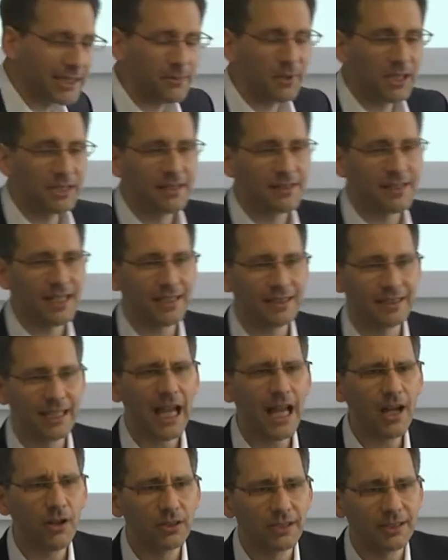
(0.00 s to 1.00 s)
jemand gesagt,
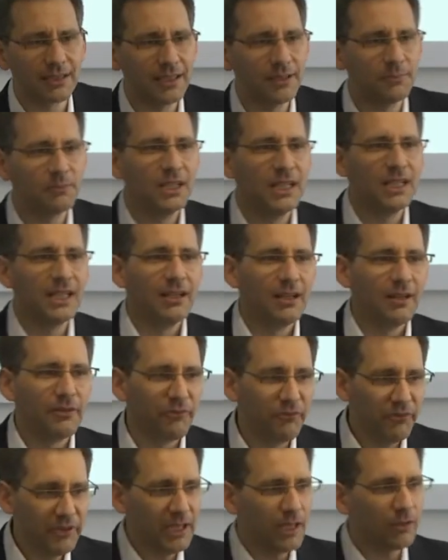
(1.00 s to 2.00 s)
ja, und ähm,
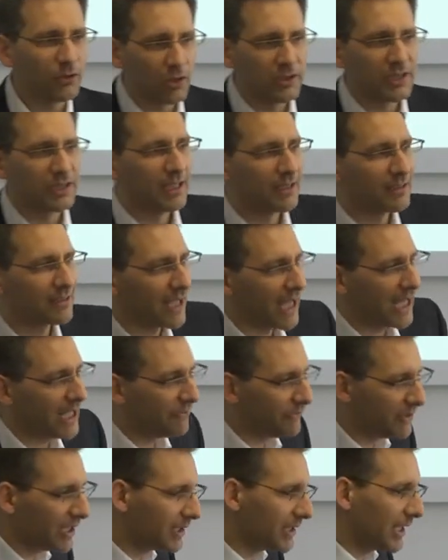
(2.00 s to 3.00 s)
wir
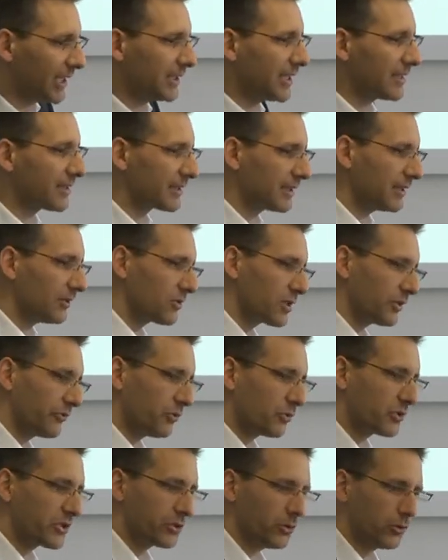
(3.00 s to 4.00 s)
Continental, wir nennen jetzt äh, unsere
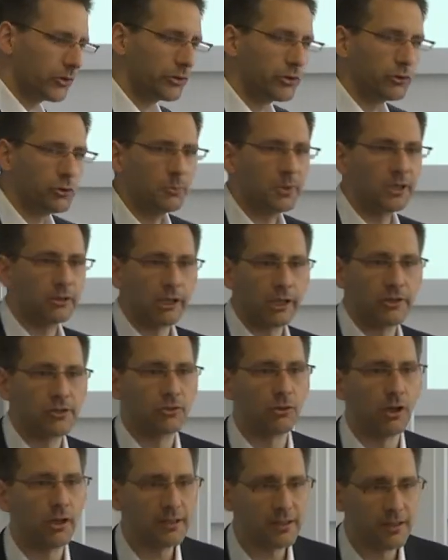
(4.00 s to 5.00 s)
Funktion Human
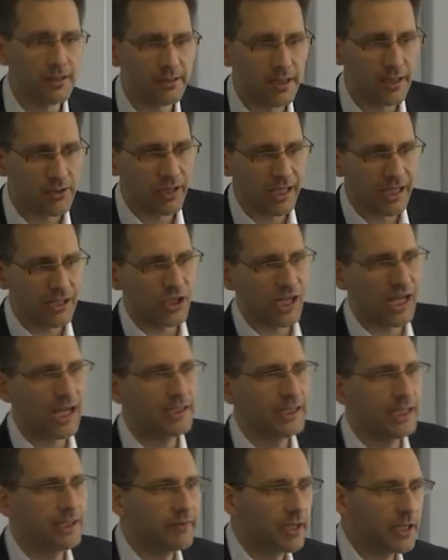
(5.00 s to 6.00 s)
Resources, also HR,
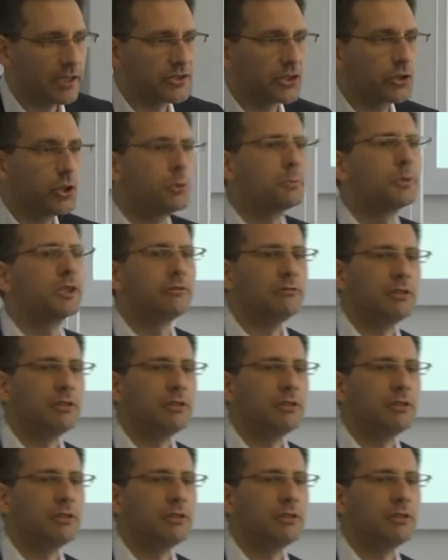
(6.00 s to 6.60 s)
nennen wir jetzt Human